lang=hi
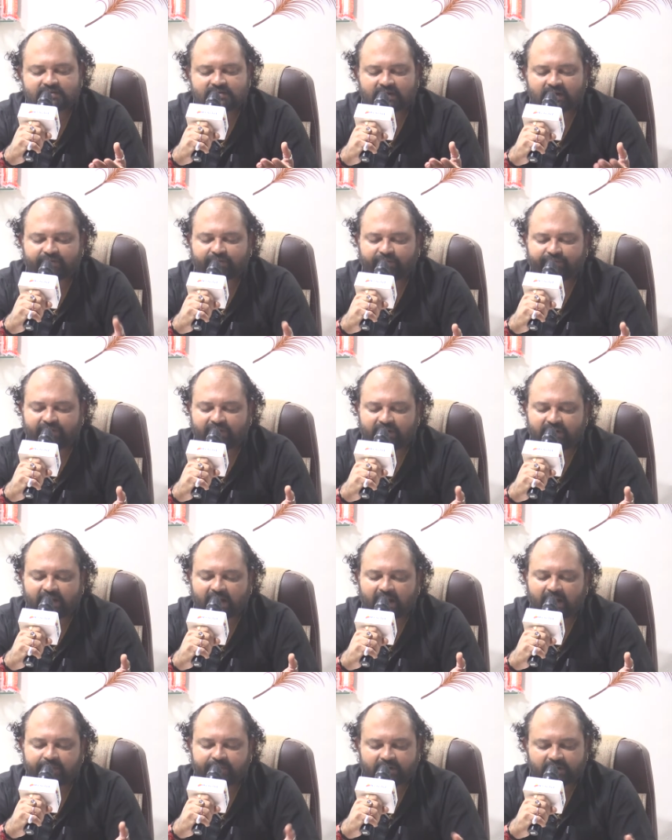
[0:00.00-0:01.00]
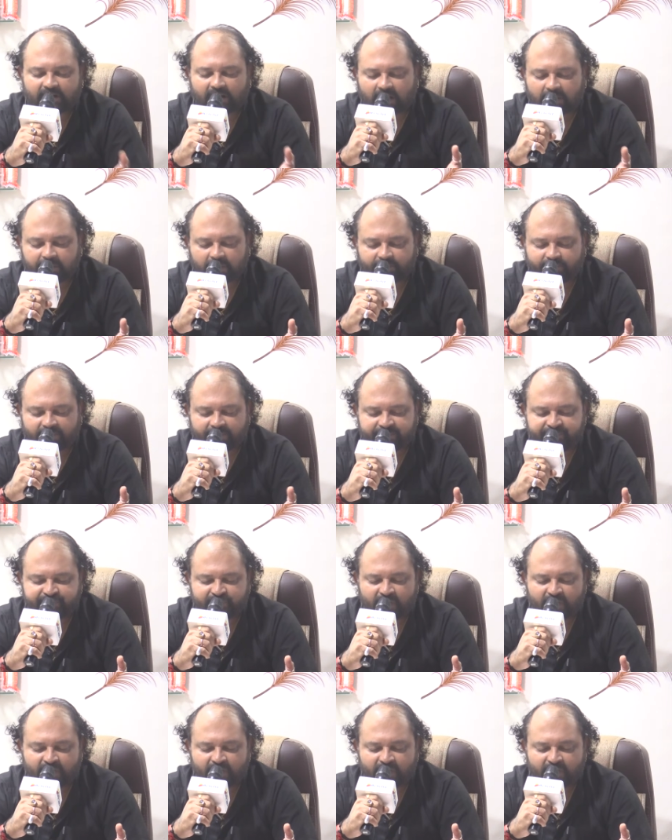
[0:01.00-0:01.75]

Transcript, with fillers: सर्वविद्याप्रदा भव